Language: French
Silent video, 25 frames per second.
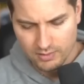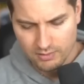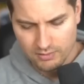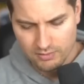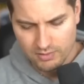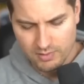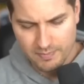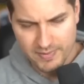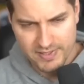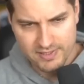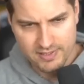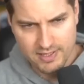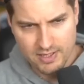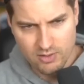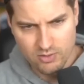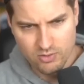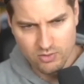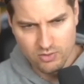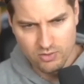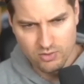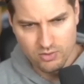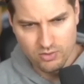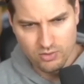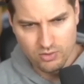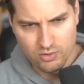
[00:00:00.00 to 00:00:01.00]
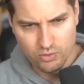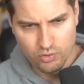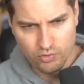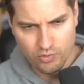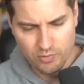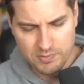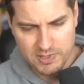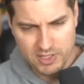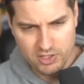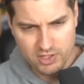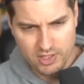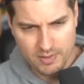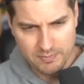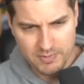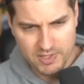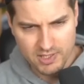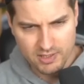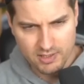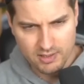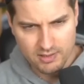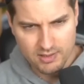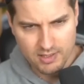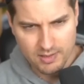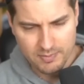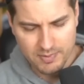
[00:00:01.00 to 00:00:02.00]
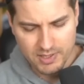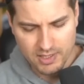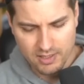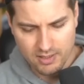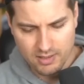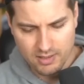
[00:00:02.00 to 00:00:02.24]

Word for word: C'est pas ça le nouveau piège trap, trick